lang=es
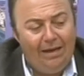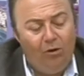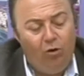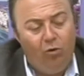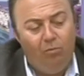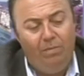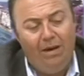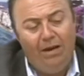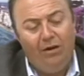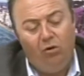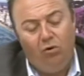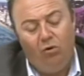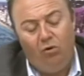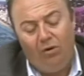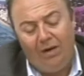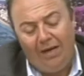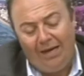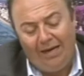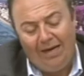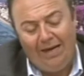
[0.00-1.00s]
los bancos
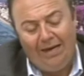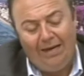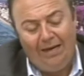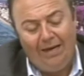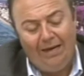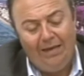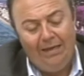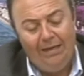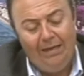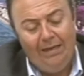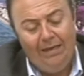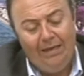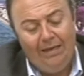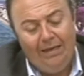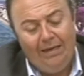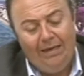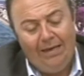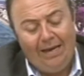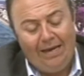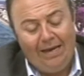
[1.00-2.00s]
o las cajas,
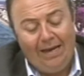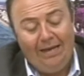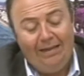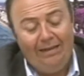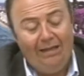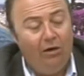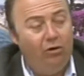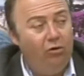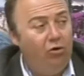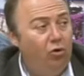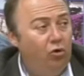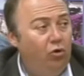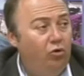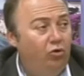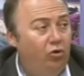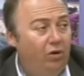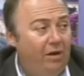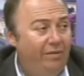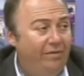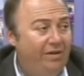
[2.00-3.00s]
las cajas de ahorro
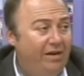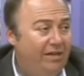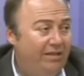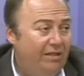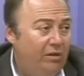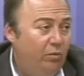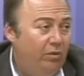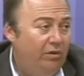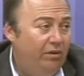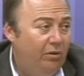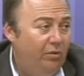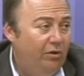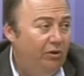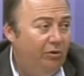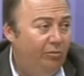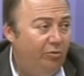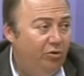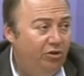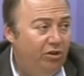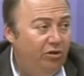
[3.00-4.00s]
controlaban el
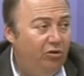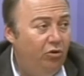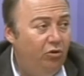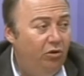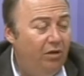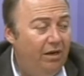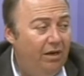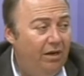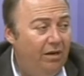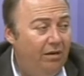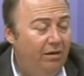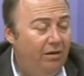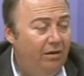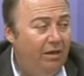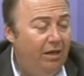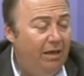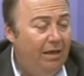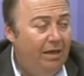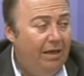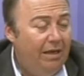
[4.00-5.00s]
54%
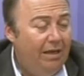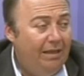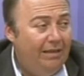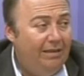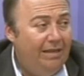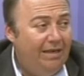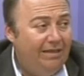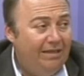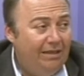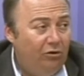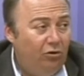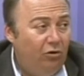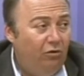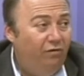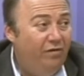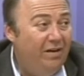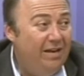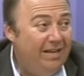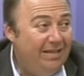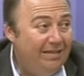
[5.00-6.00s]
del del sector
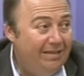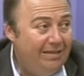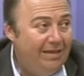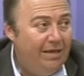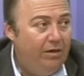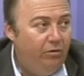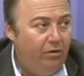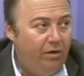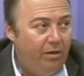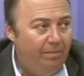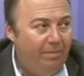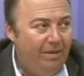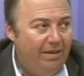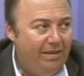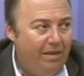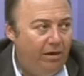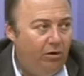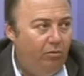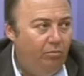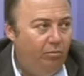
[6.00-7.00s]
financiero en
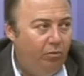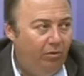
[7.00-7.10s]
España, ¿no?